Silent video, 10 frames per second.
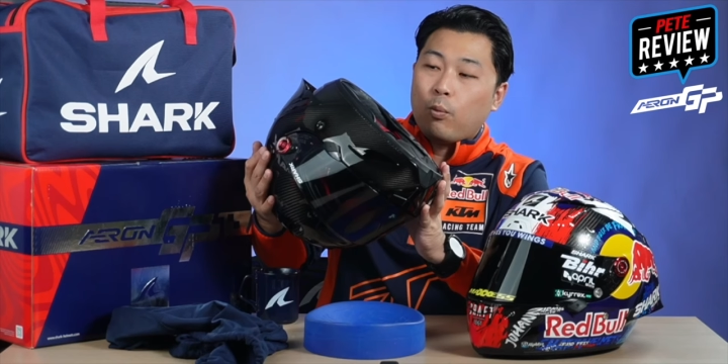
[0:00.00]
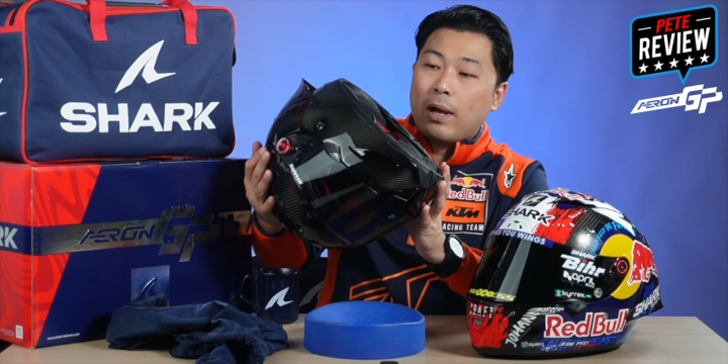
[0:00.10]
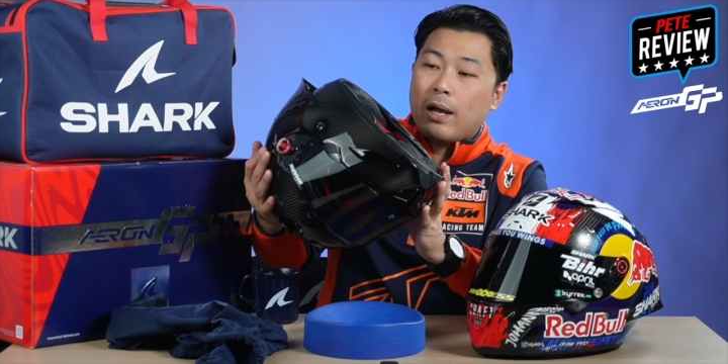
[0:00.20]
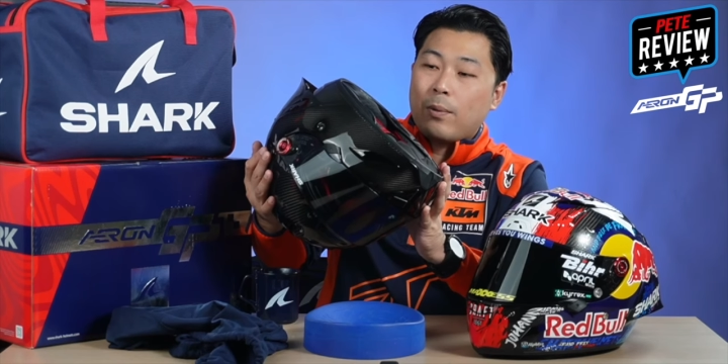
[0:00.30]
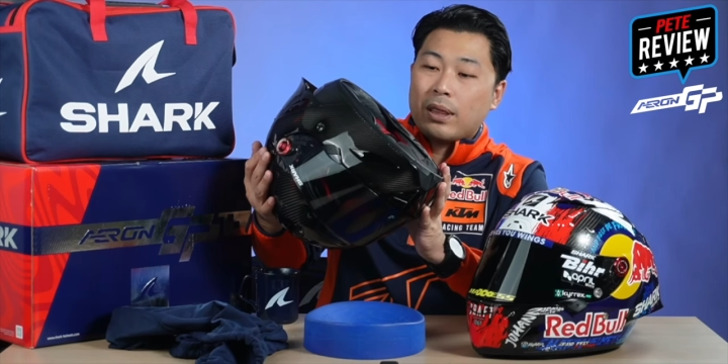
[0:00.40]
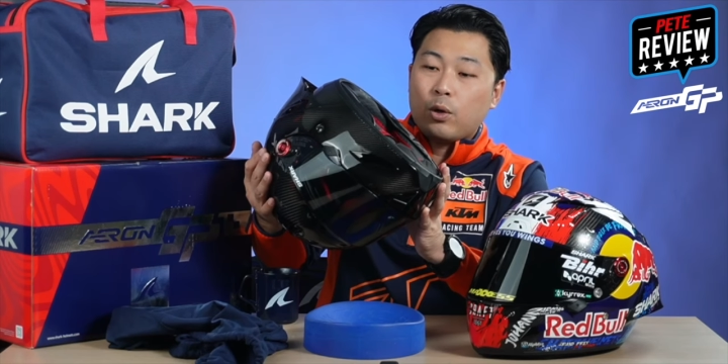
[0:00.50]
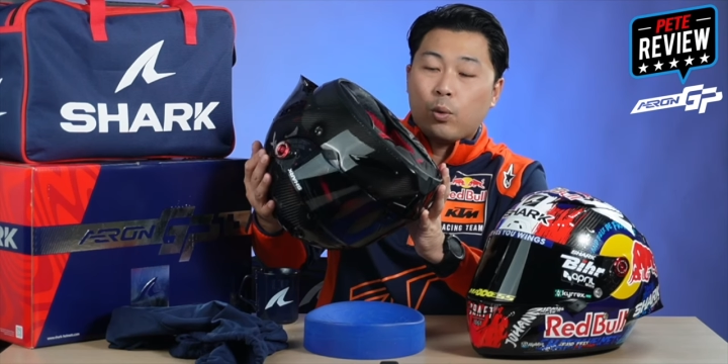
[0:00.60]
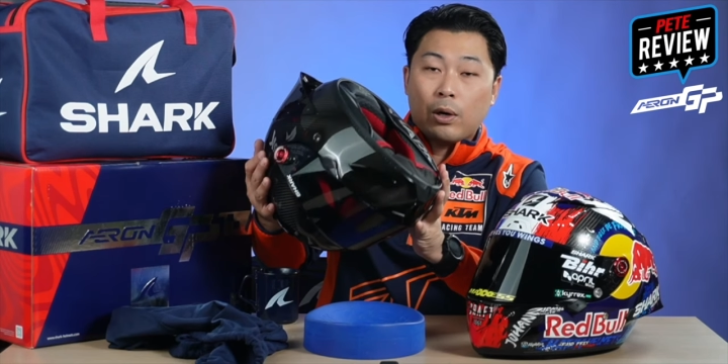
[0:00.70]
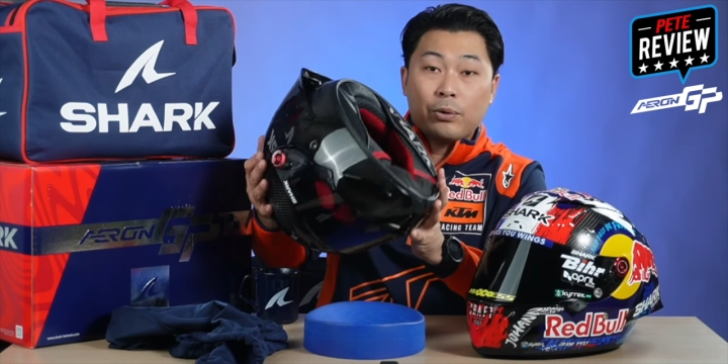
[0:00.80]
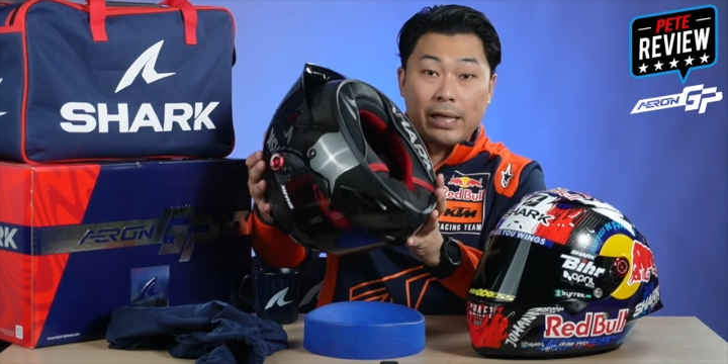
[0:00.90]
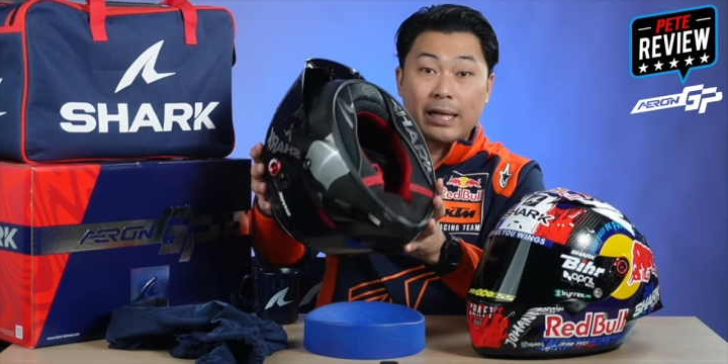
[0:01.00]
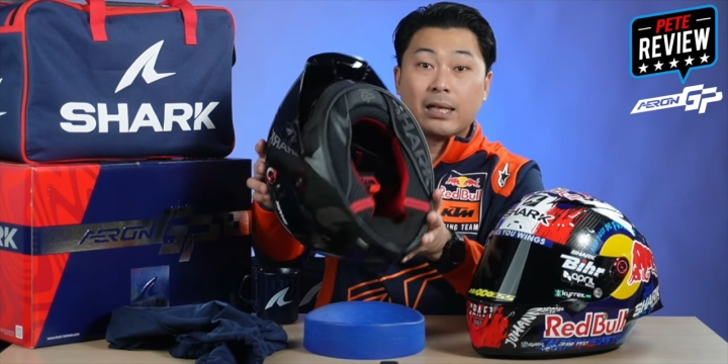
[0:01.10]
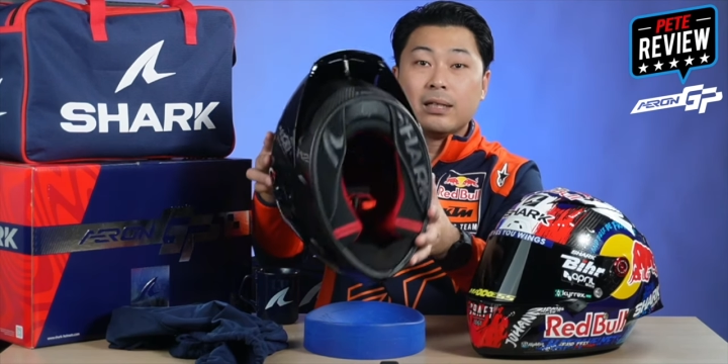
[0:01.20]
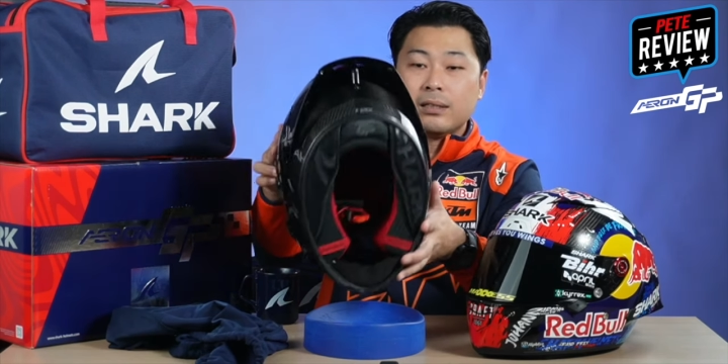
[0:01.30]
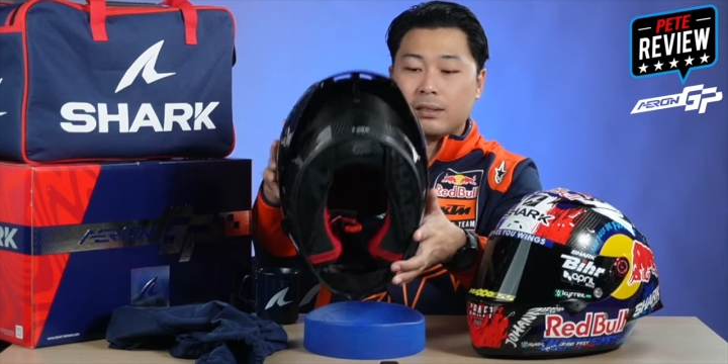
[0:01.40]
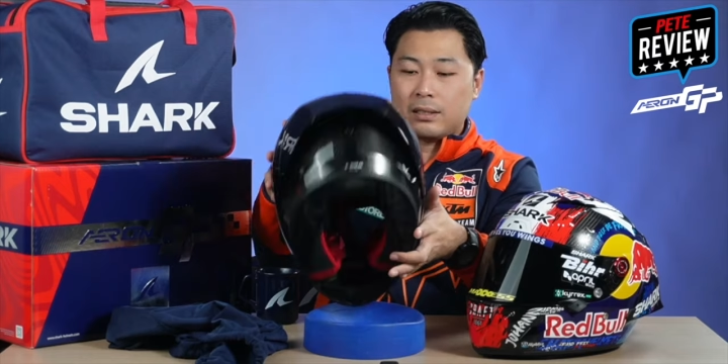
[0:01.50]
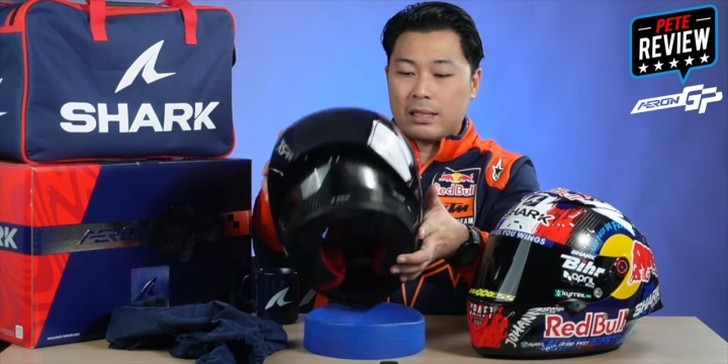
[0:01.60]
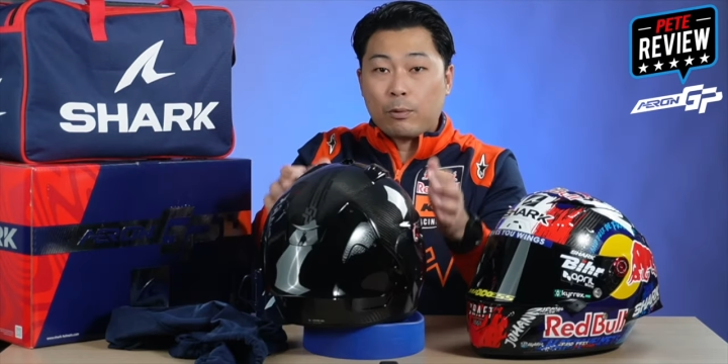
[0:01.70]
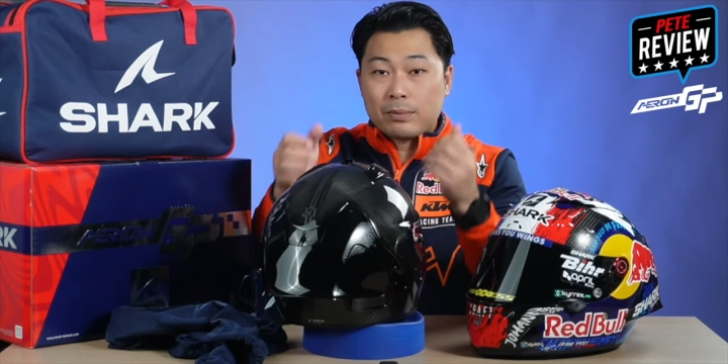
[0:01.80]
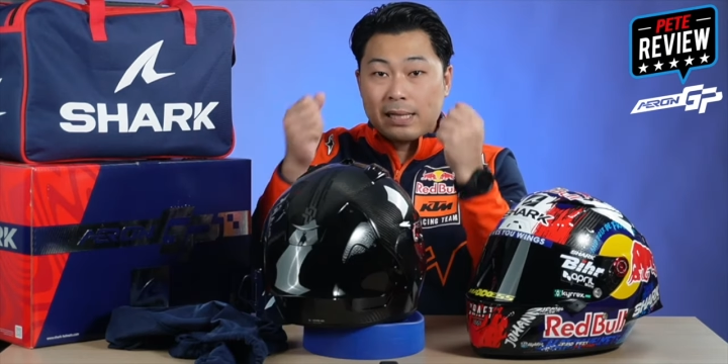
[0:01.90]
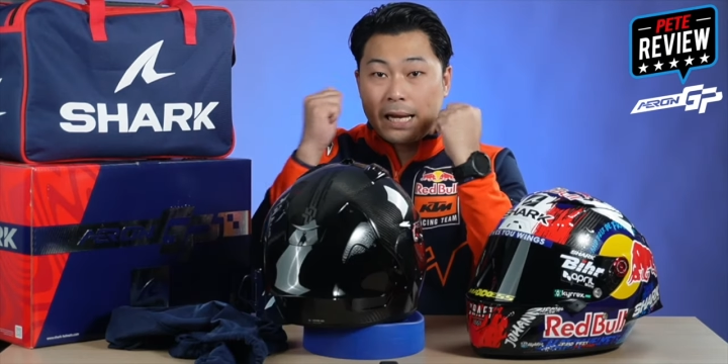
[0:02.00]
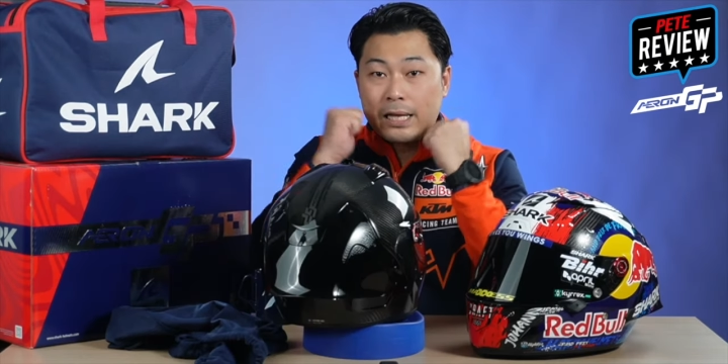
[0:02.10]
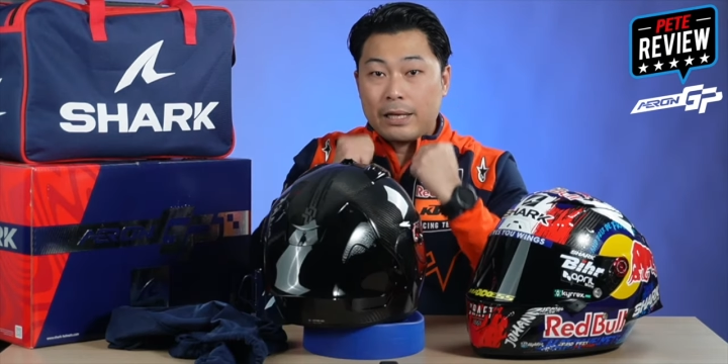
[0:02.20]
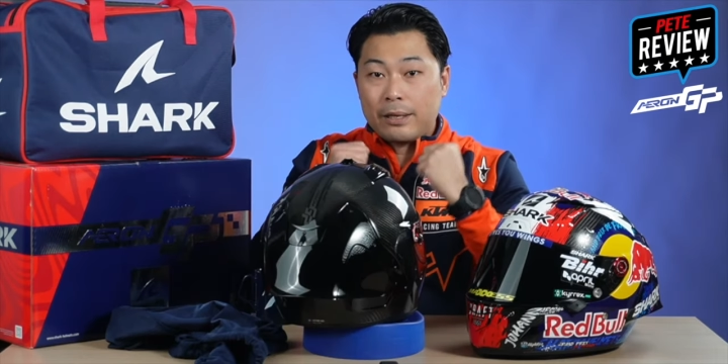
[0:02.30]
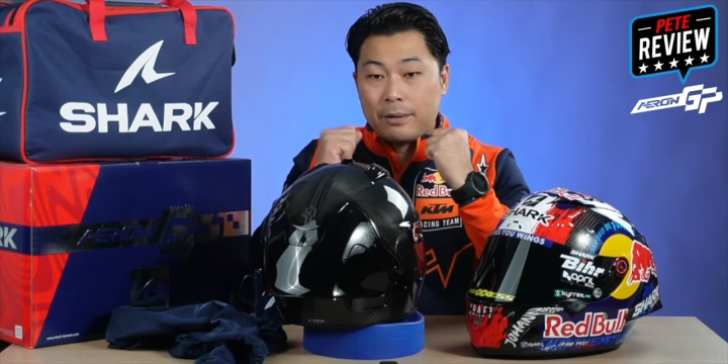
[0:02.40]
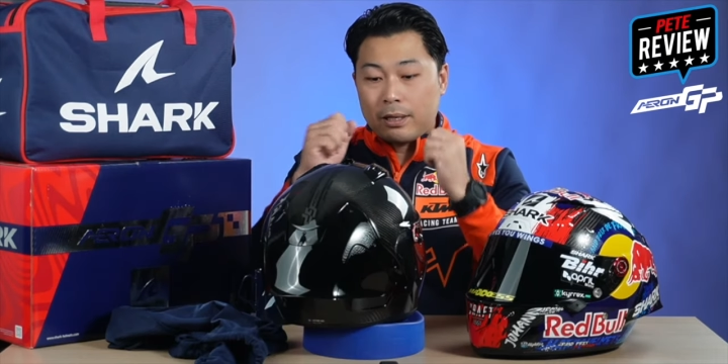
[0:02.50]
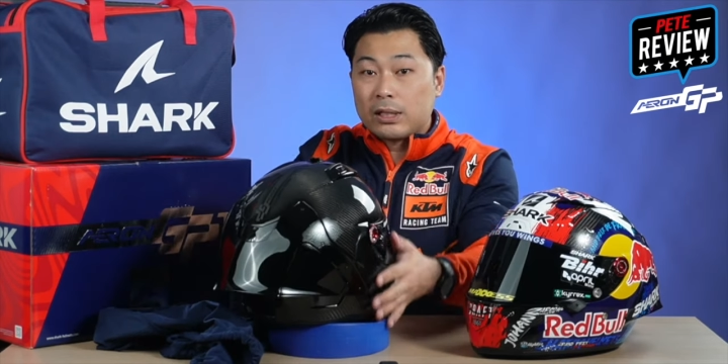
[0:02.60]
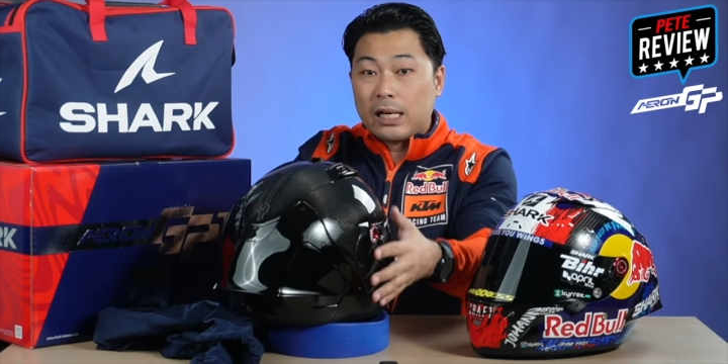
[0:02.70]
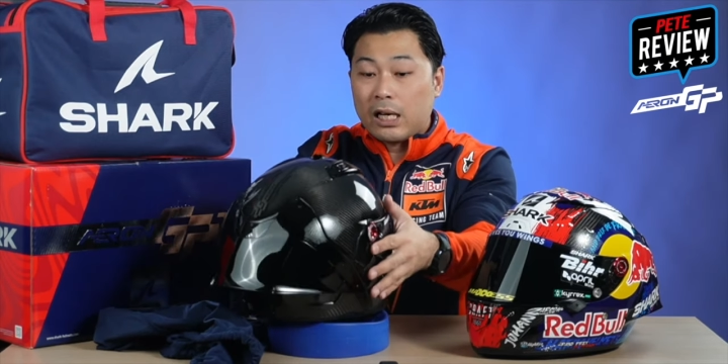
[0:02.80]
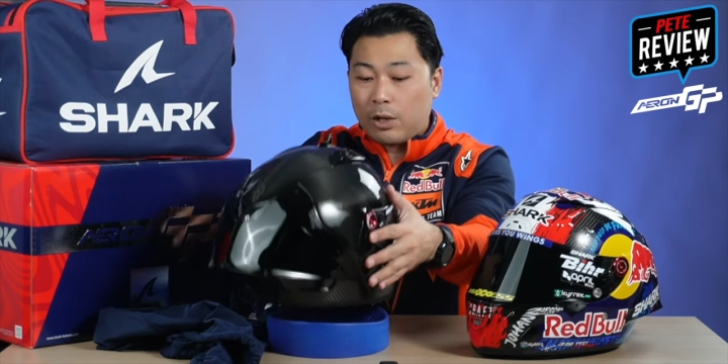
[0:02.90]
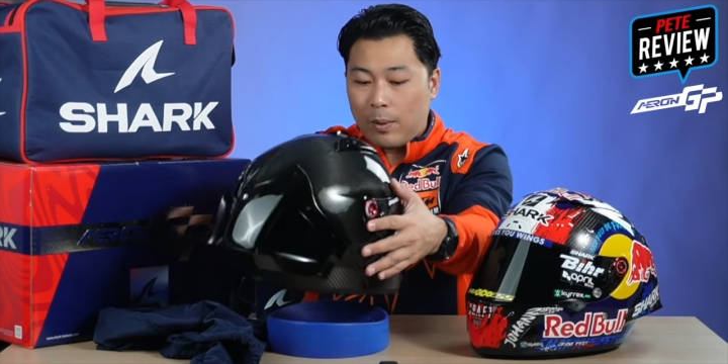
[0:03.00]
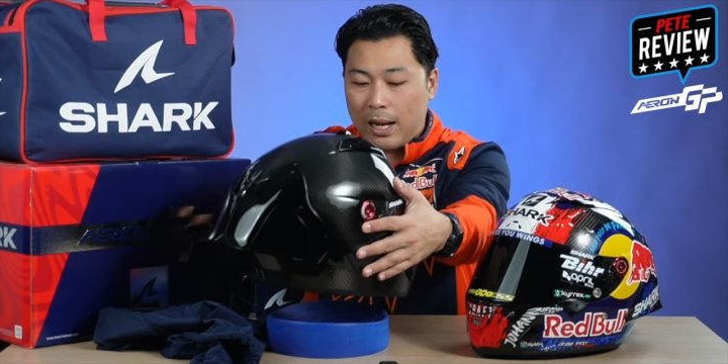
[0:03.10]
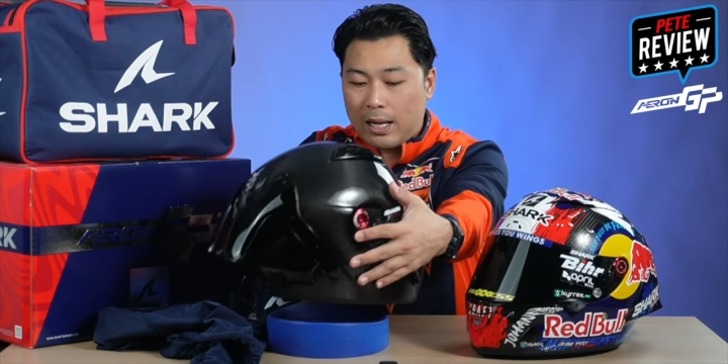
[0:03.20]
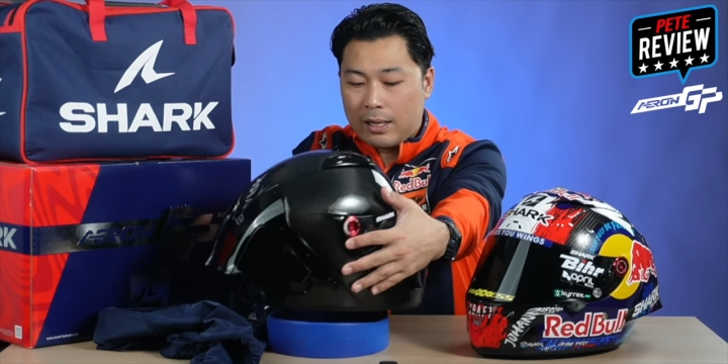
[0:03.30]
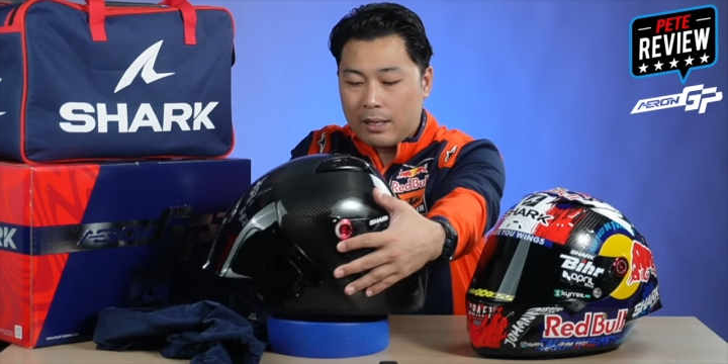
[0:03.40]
ผมว่าวัสดุเขาดีขึ้นเวลาผมใส่รู้สึกได้เลยว่า